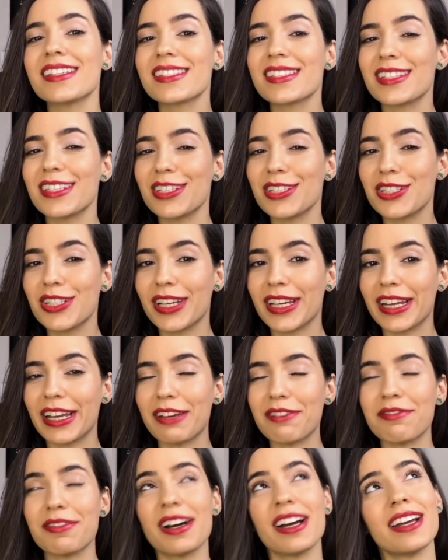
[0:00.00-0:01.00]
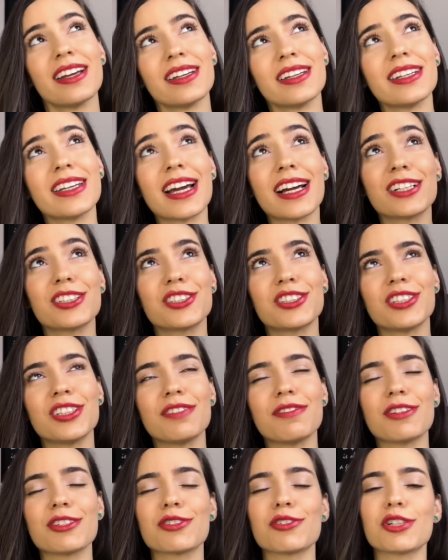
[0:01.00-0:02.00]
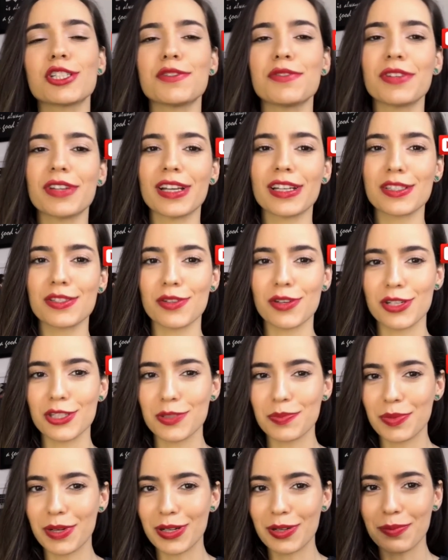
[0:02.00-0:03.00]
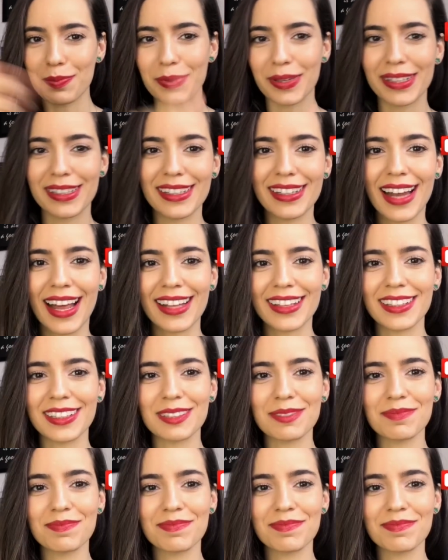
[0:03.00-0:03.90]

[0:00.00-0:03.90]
se inscreva e ative as notificações para não perder nada.